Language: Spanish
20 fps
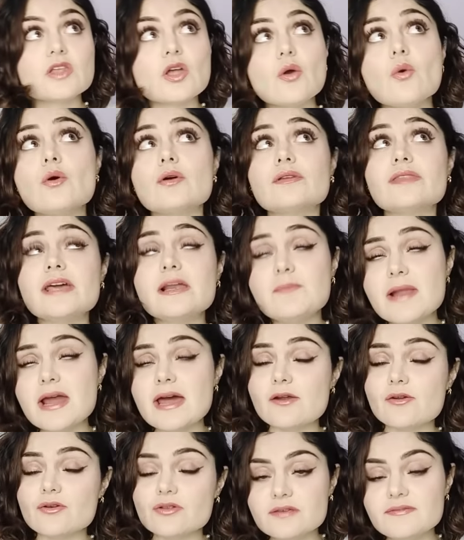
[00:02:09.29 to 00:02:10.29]
del
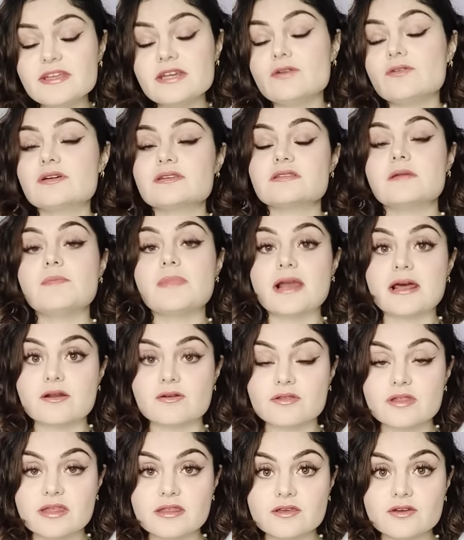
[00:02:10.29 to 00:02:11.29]
plano divino, que es el
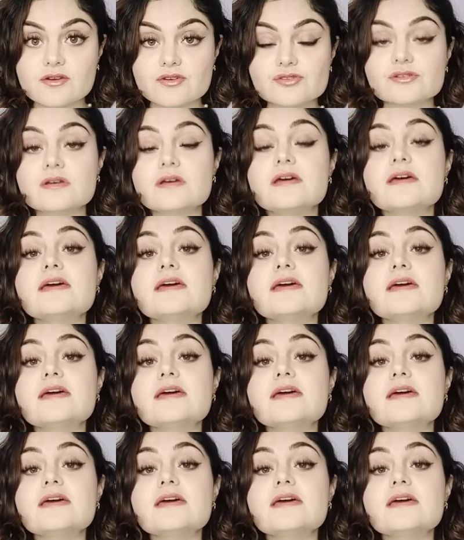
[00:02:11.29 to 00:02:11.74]
plano de Dios.